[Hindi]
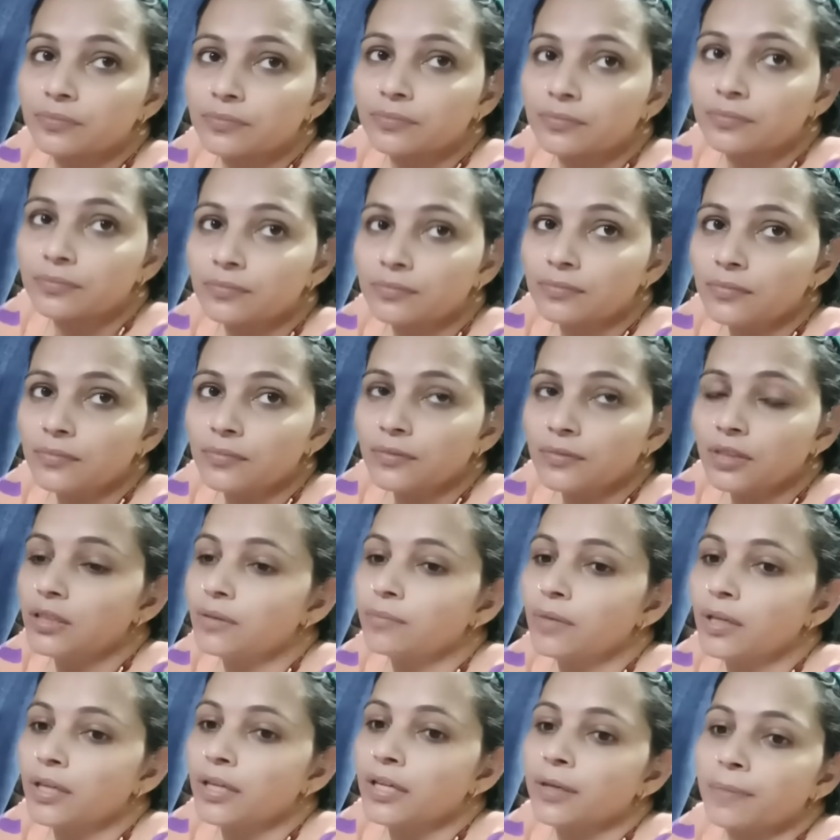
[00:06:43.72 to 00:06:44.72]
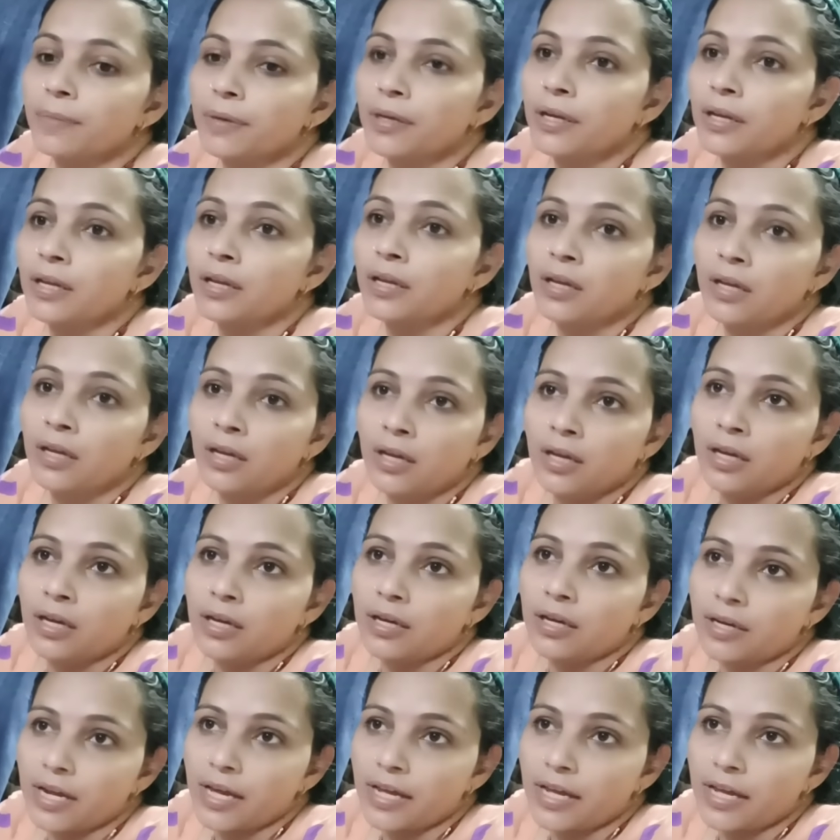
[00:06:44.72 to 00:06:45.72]
मैं एक बार रह रही
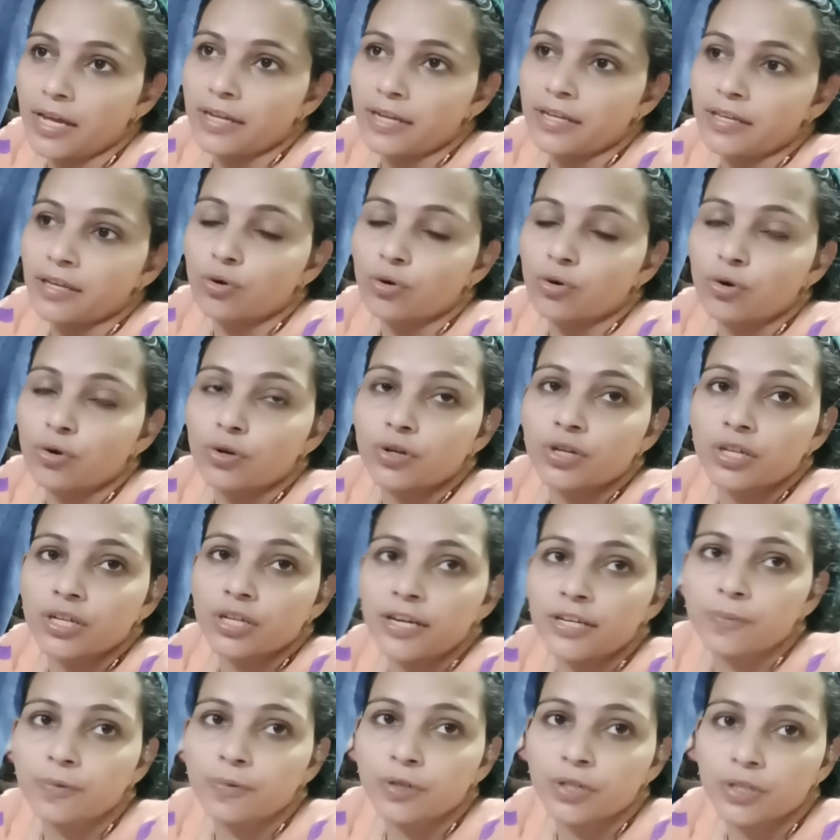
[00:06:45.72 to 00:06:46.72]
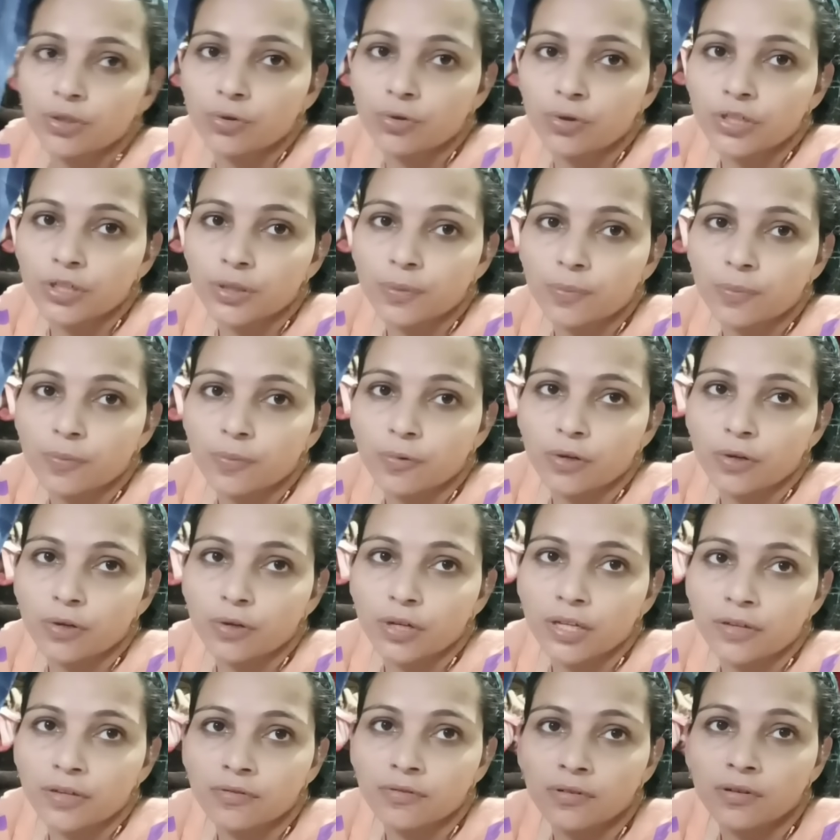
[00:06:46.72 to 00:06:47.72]
है रोटी राटी पोनी रोटी पो ले हूँ
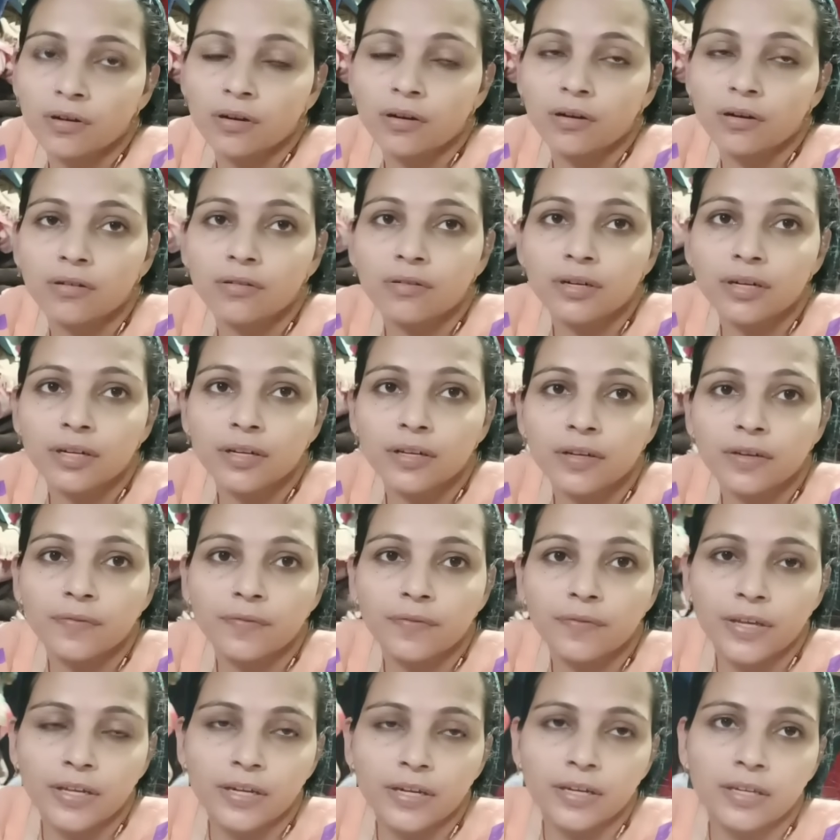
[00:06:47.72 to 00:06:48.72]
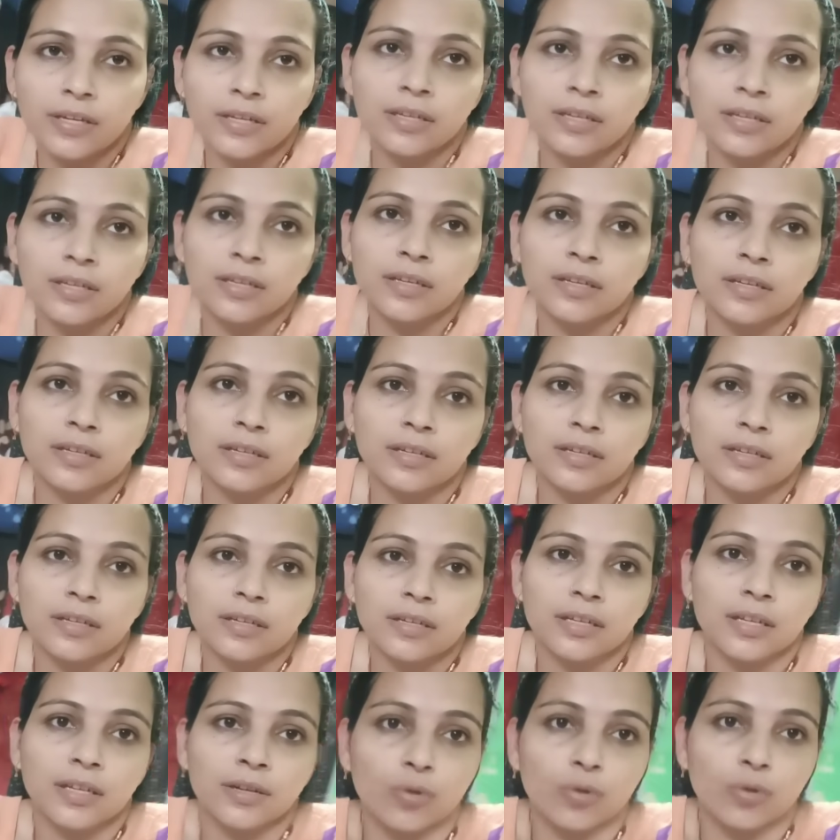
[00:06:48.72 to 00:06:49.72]
और फिर वो
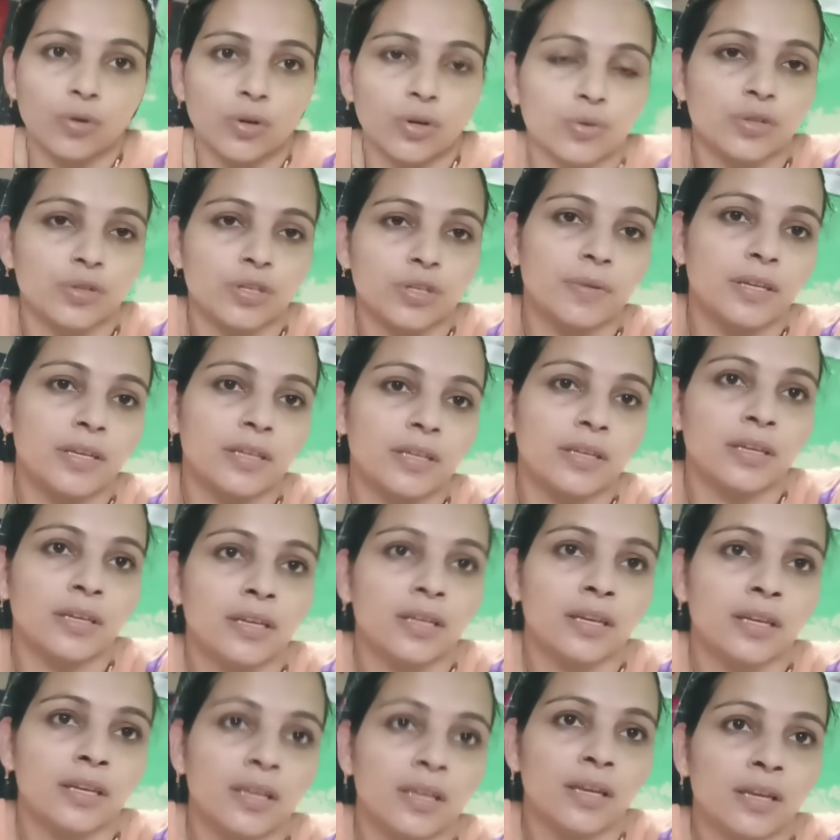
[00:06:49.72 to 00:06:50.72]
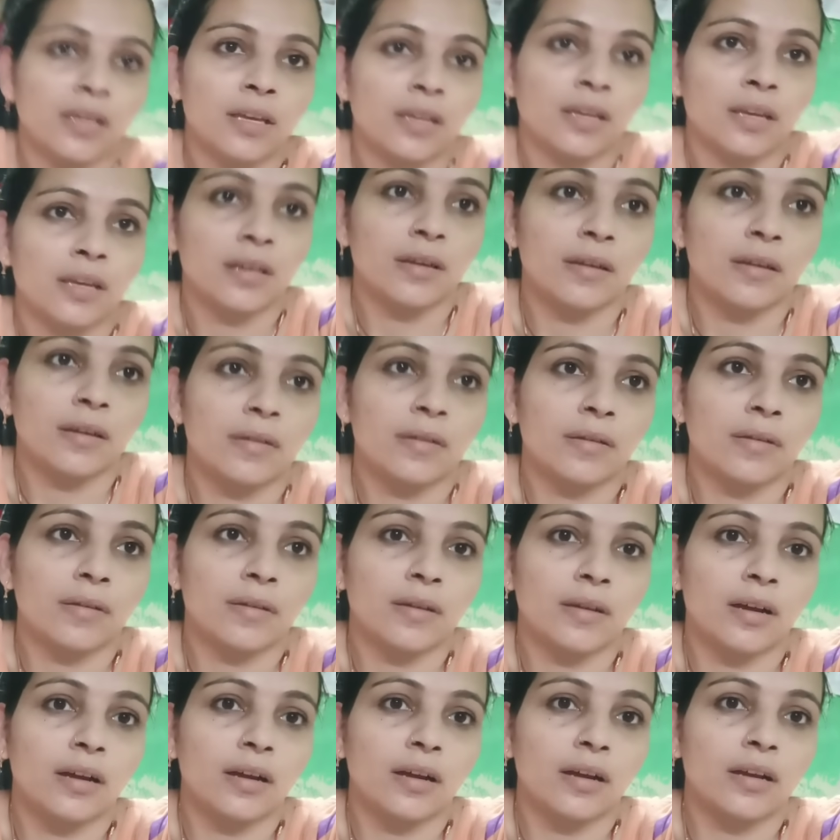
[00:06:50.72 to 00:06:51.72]
करूंगी बे अग वो
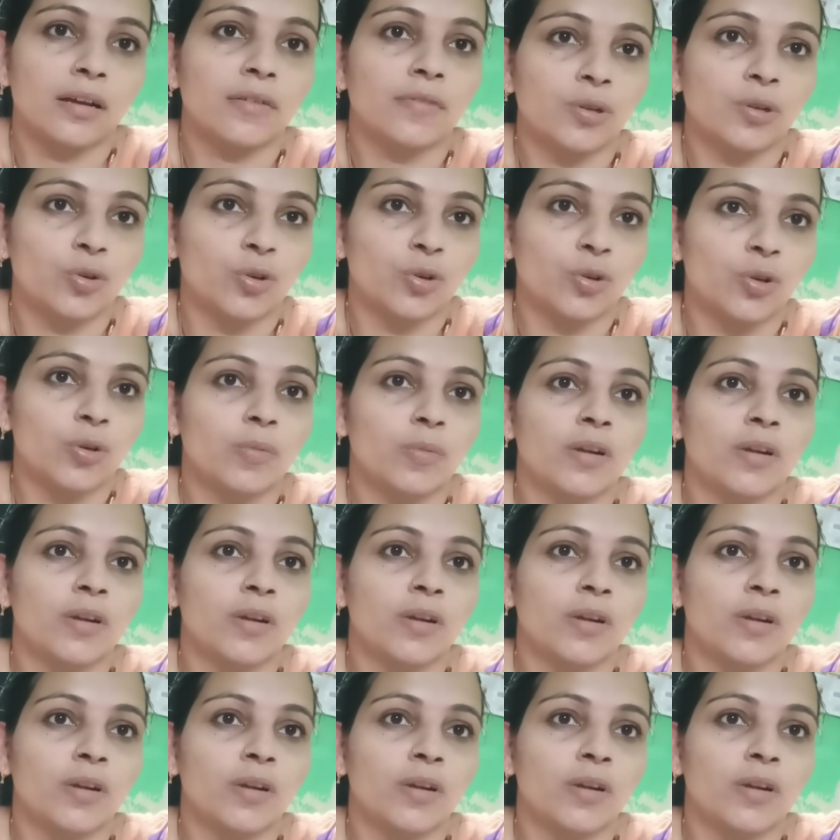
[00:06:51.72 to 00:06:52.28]
लोग बनाऊंगी